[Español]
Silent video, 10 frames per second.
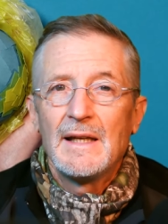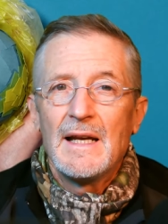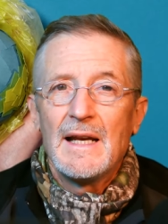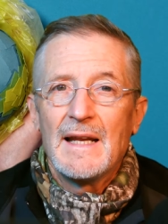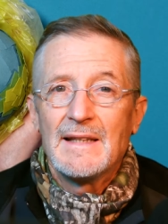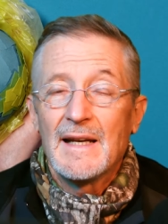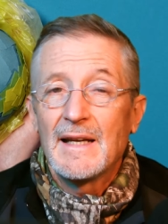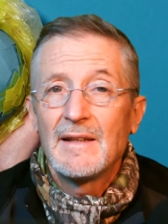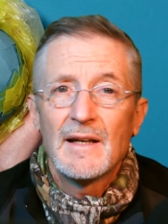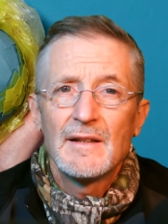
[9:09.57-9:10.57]
eh, la
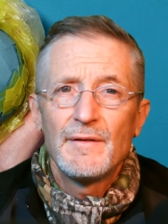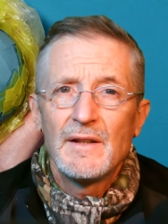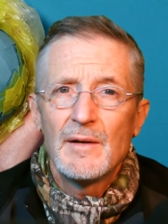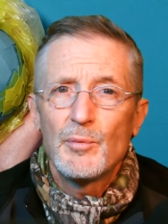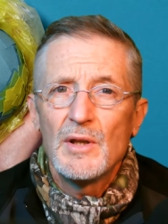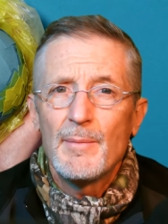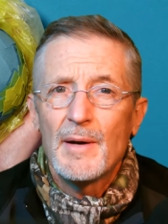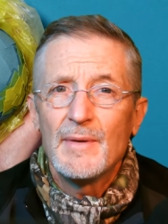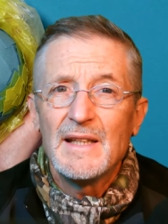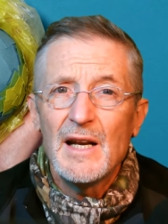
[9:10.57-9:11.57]
inteligencia artificial puede
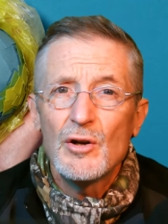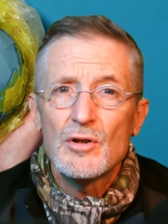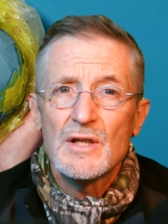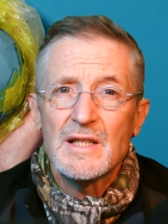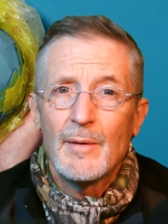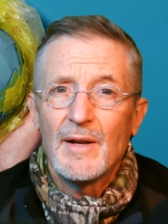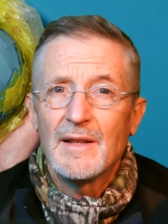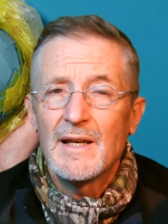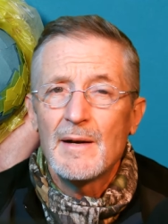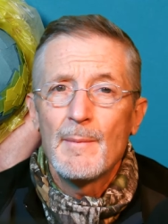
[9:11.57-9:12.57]
permitirnos
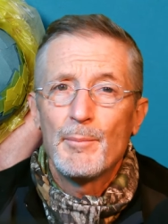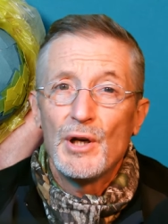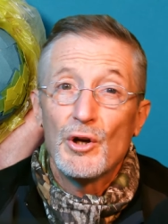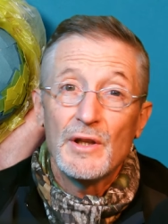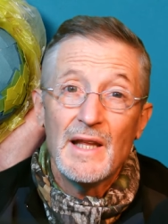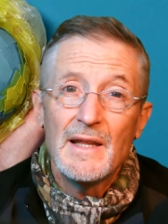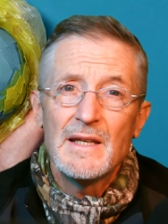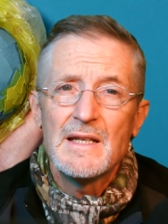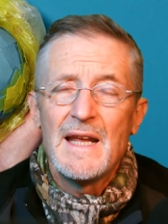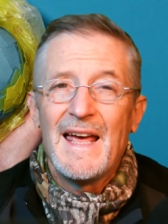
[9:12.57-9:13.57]
establecer
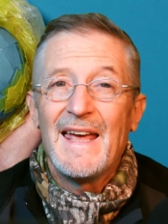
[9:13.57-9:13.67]
prioridades